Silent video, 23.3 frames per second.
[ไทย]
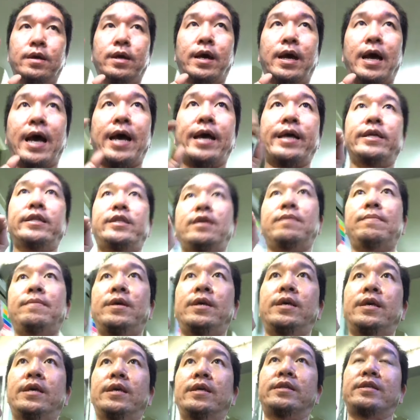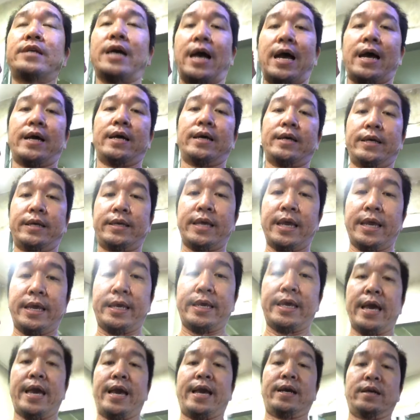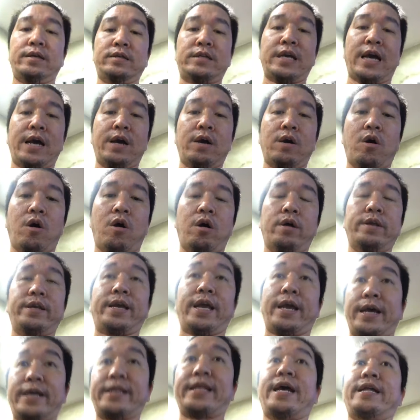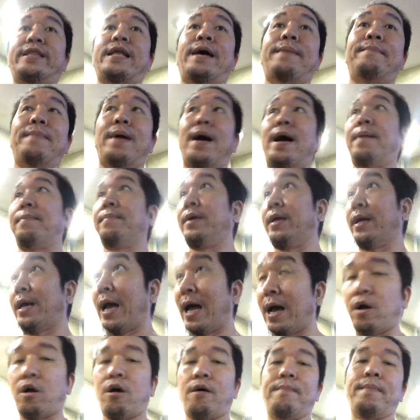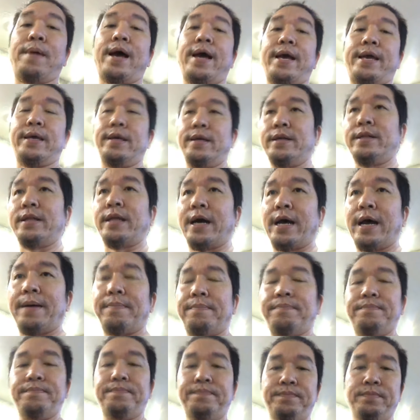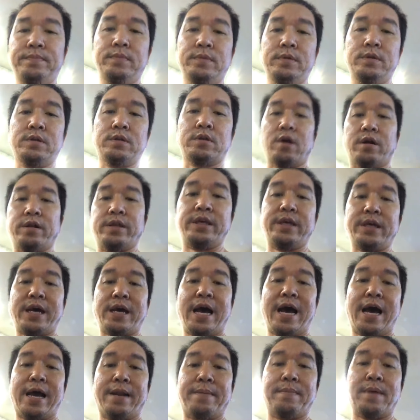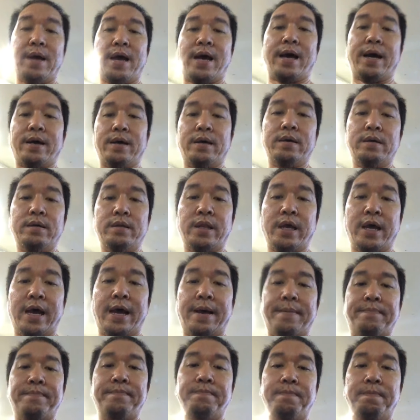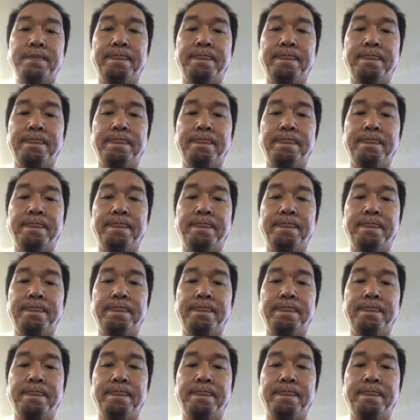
ใครที่มีช่างเก่งๆ ช่างเคาะยังไงก็แนะนำมามีค่าคอมให้นะครับ ตอนนี้ขาดมากนะครับ